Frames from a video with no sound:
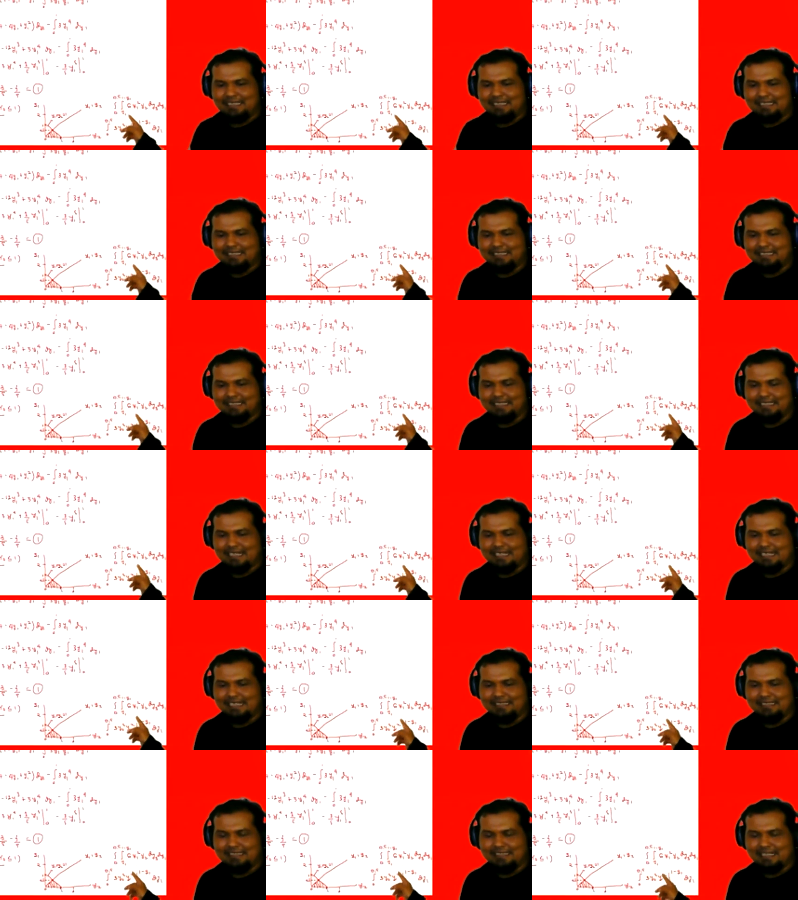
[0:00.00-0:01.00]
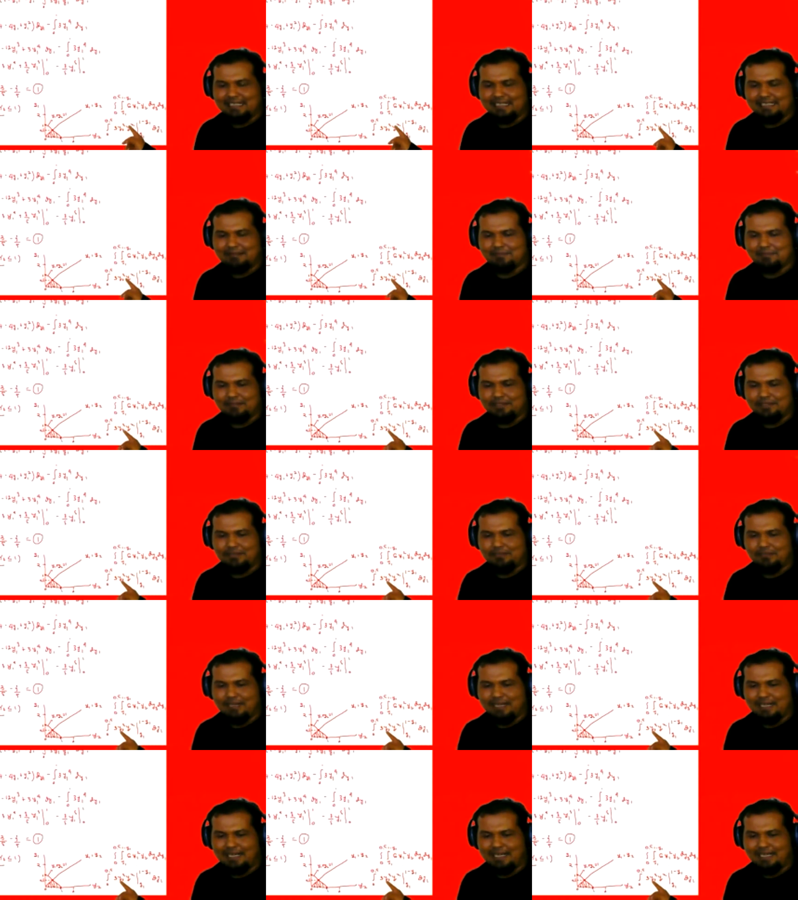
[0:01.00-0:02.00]
Integralkan terhadap
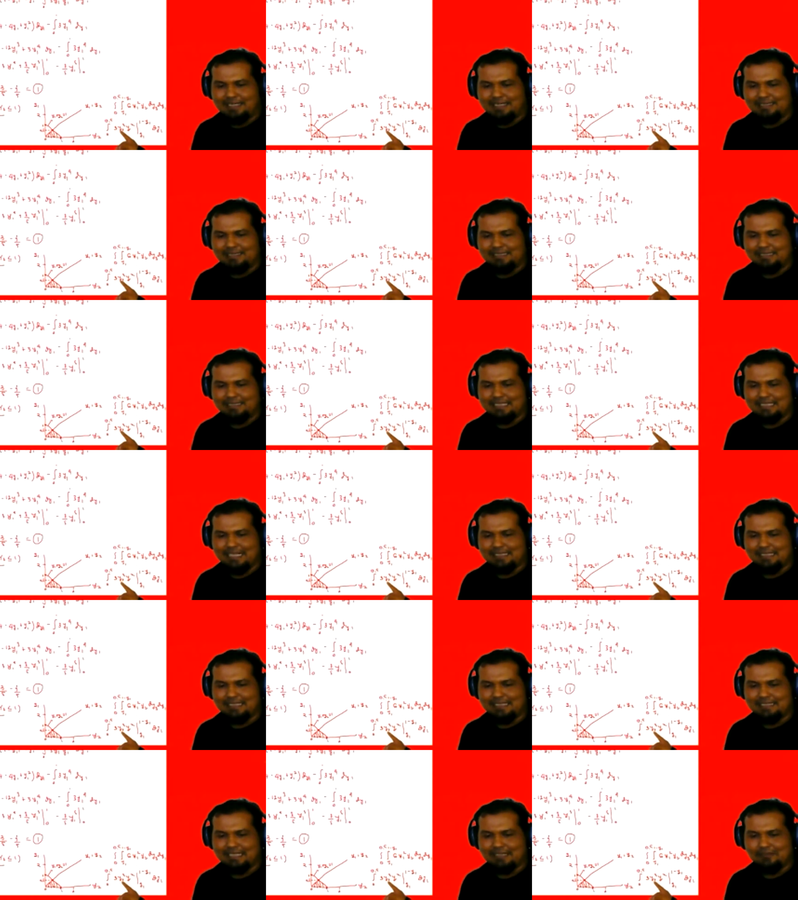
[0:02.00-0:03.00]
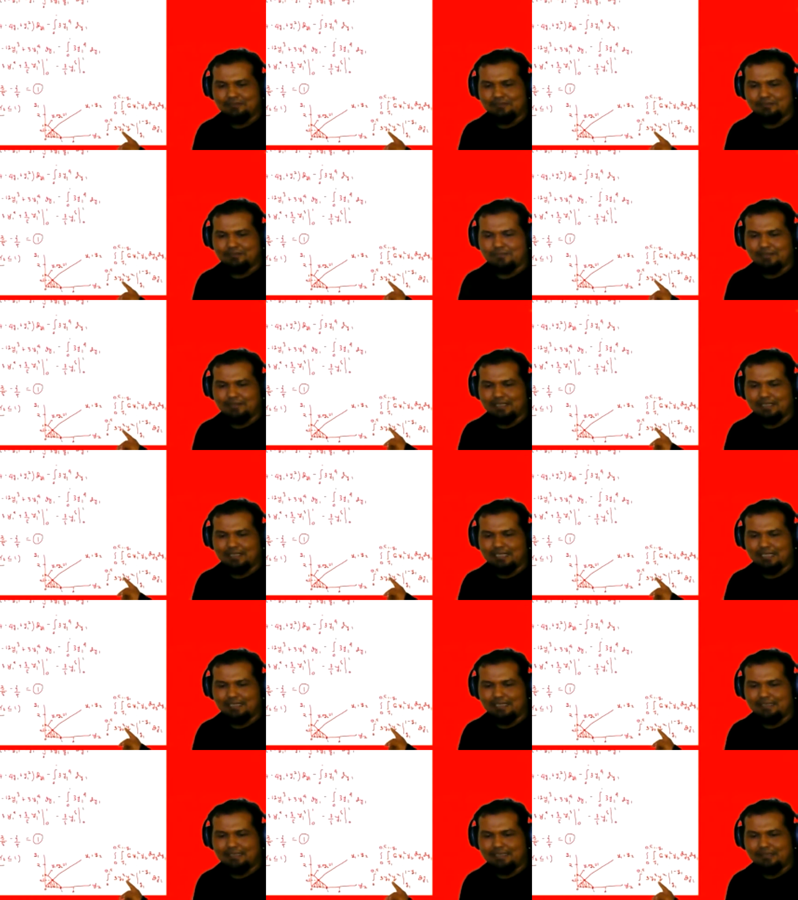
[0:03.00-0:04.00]
Y2, 3Y1
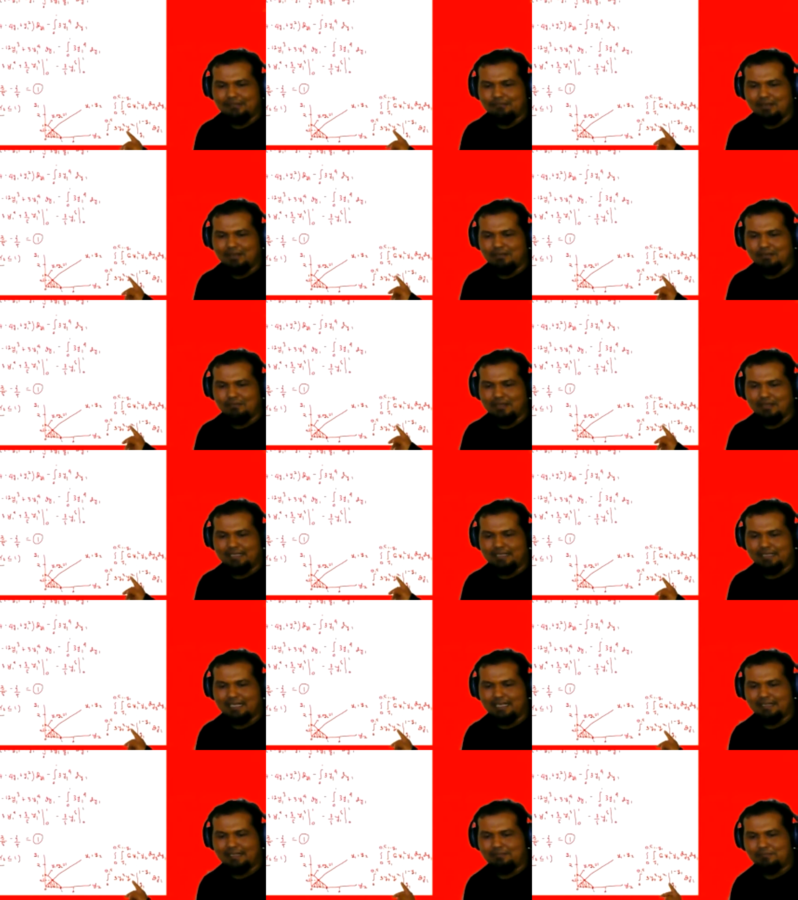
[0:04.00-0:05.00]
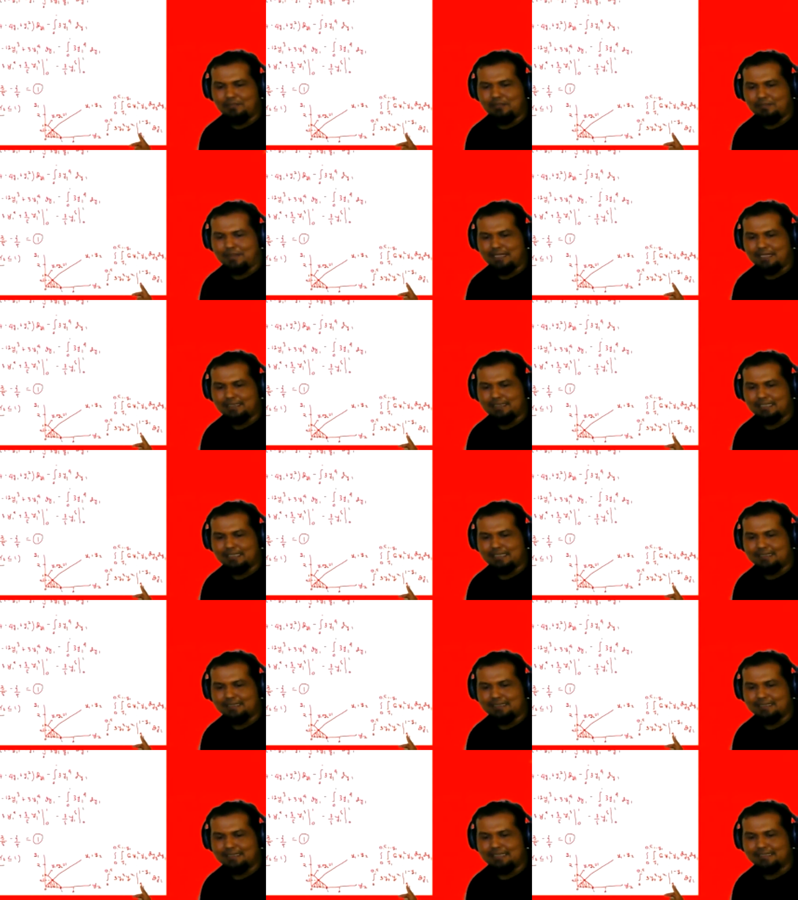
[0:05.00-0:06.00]
kuadrat, Y2 kuadrat
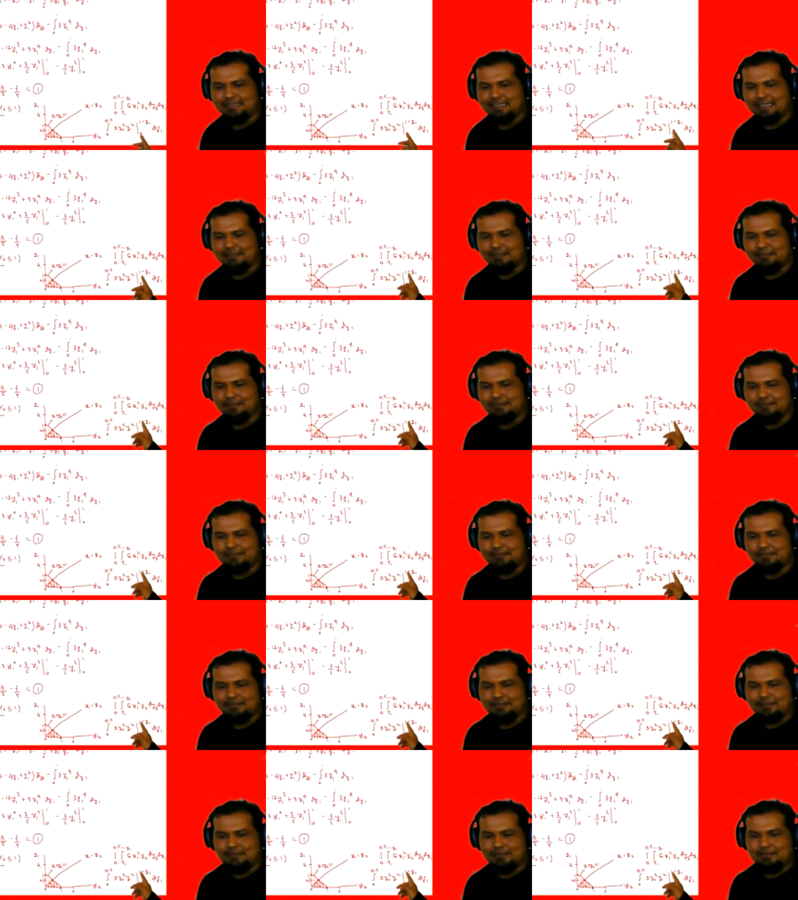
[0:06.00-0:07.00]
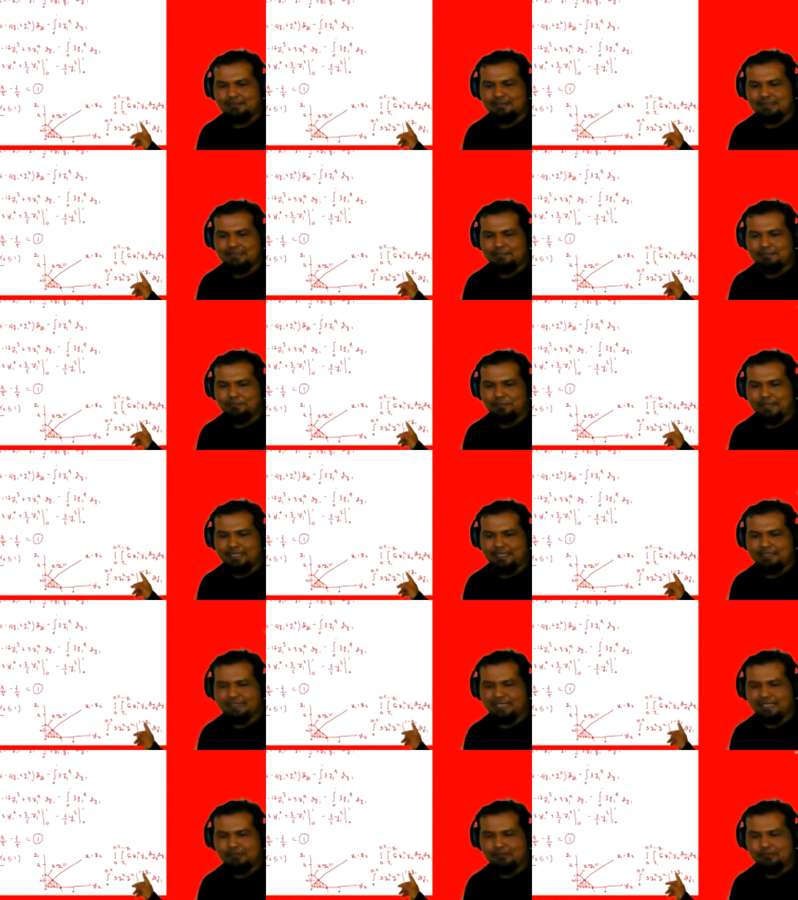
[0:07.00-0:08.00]
berbatas Y1 sampai
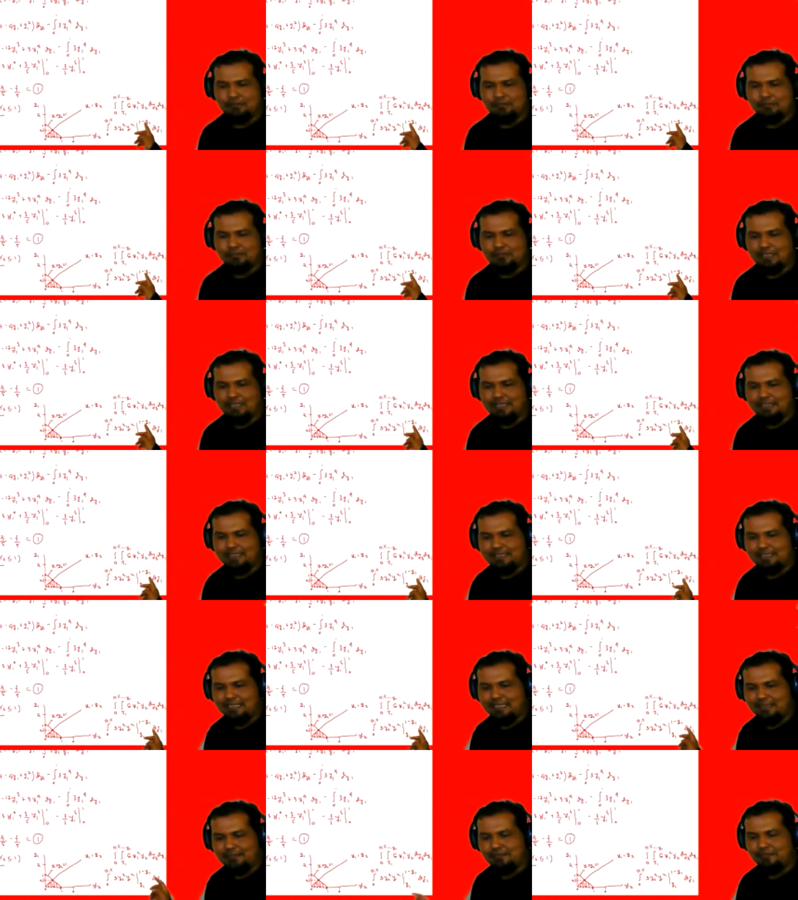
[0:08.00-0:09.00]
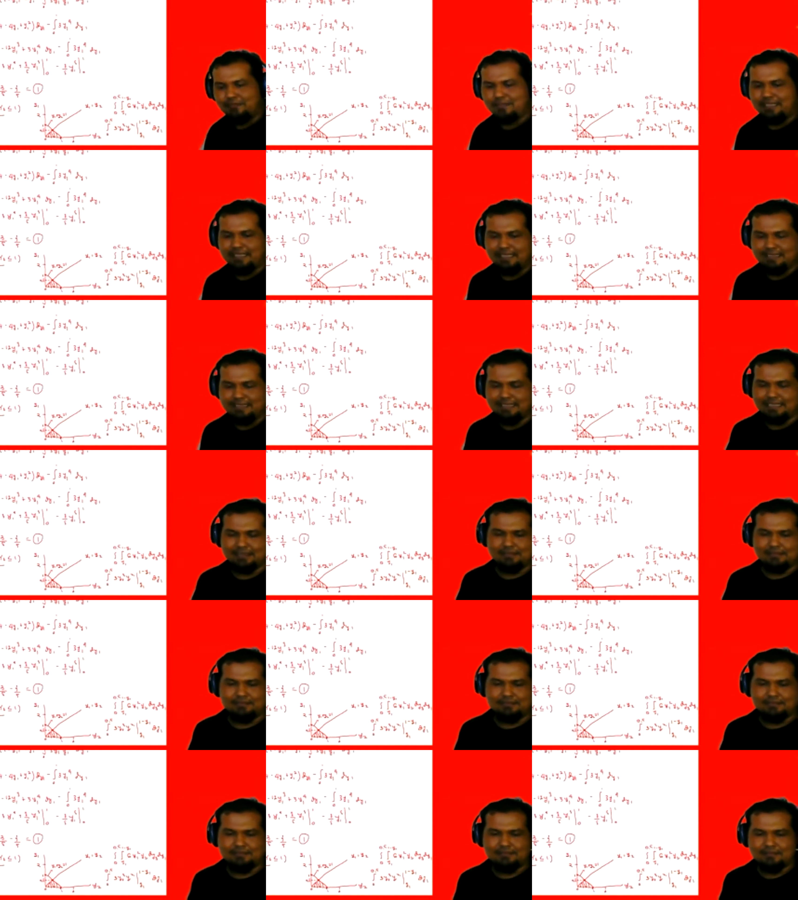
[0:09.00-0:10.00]
1 kurang Y1
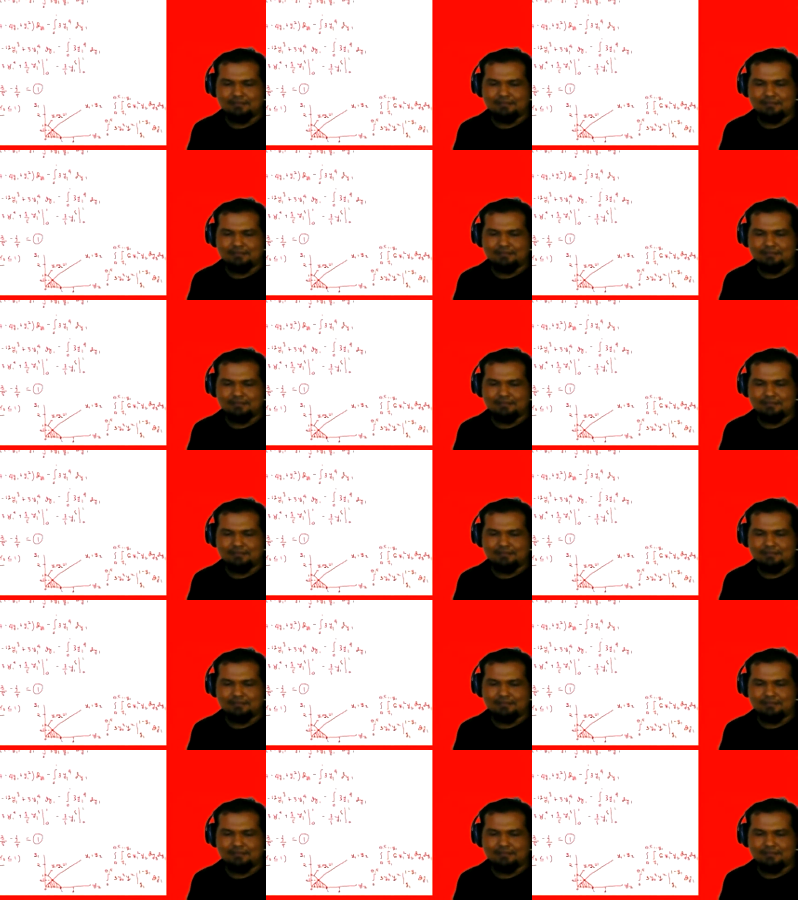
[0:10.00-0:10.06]
dy1.